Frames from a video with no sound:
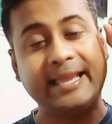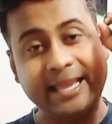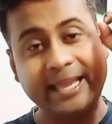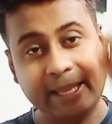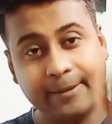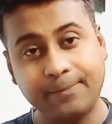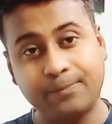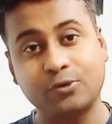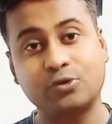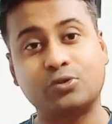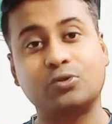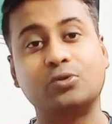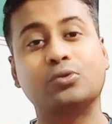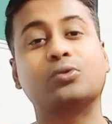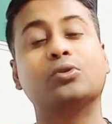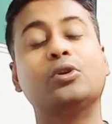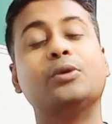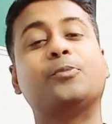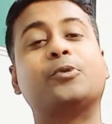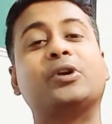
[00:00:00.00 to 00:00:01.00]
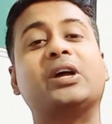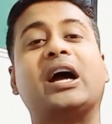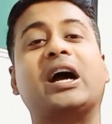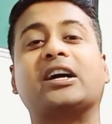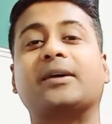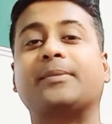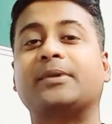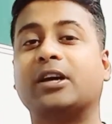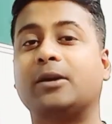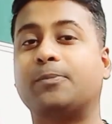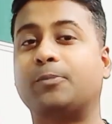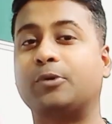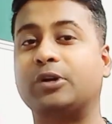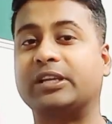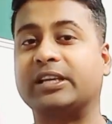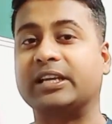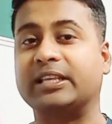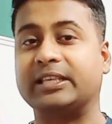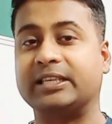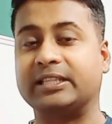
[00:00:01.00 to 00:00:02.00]
এই প্রশ্নগুলোই পড়ে আগামীকাল
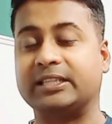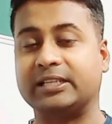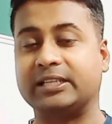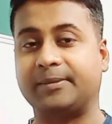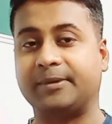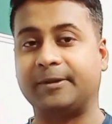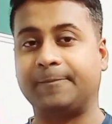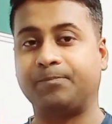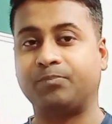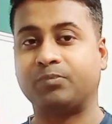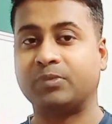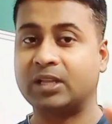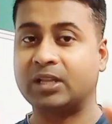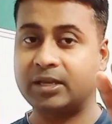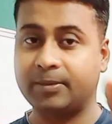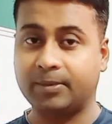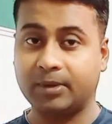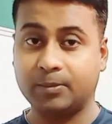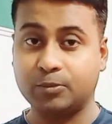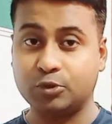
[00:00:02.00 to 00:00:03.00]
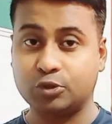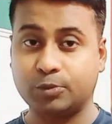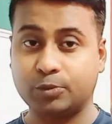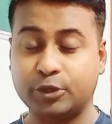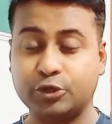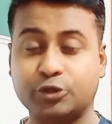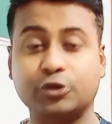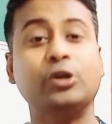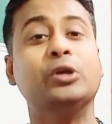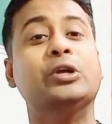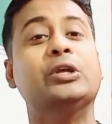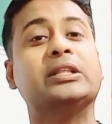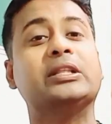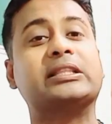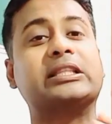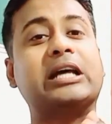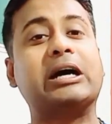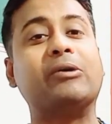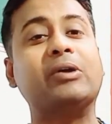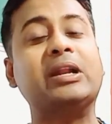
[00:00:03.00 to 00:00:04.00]
পরীক্ষায় দিতে যাবে কি বললাম বুঝতে পেরেছো
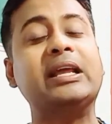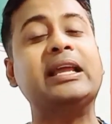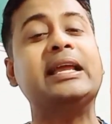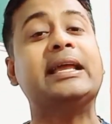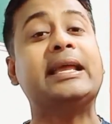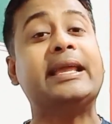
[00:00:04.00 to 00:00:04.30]
তাহলে